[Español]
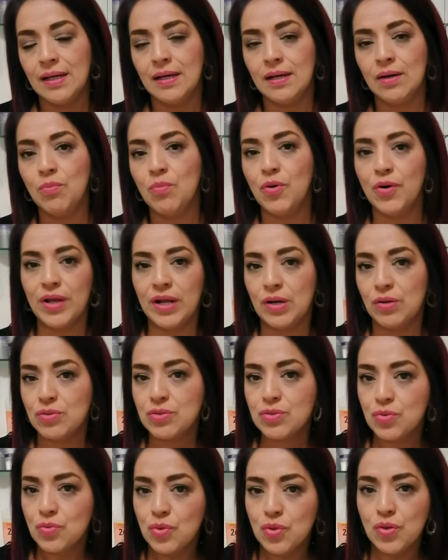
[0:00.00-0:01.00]
o moreno
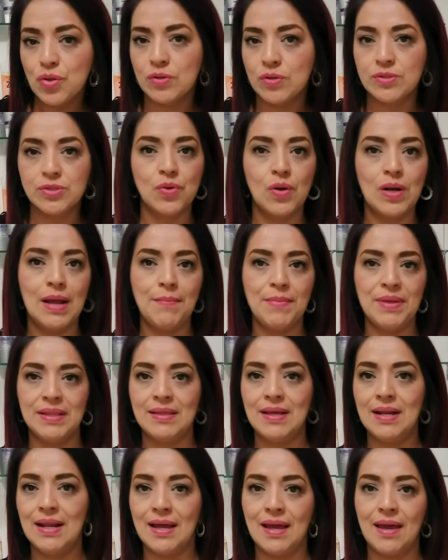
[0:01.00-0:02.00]
oscuro
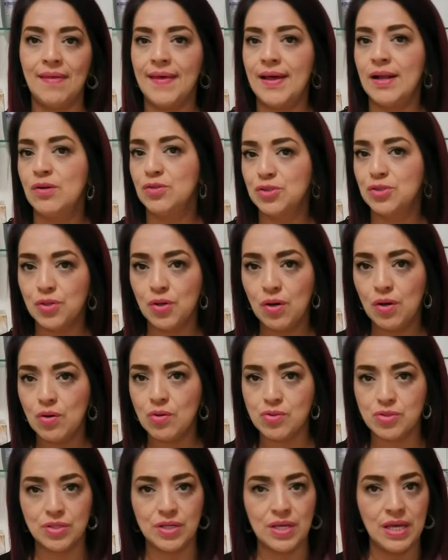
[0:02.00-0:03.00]
solamente le quedan los
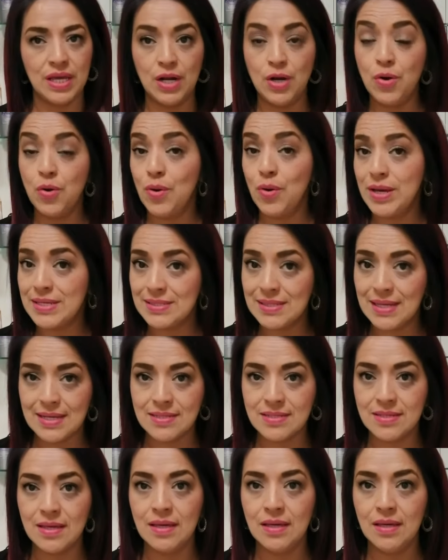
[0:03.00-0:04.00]
rojos y no es
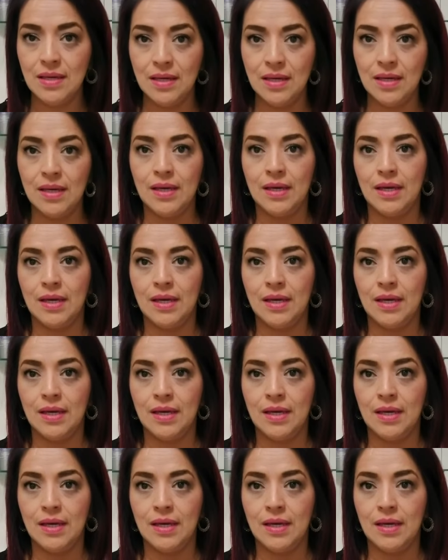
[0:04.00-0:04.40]
así.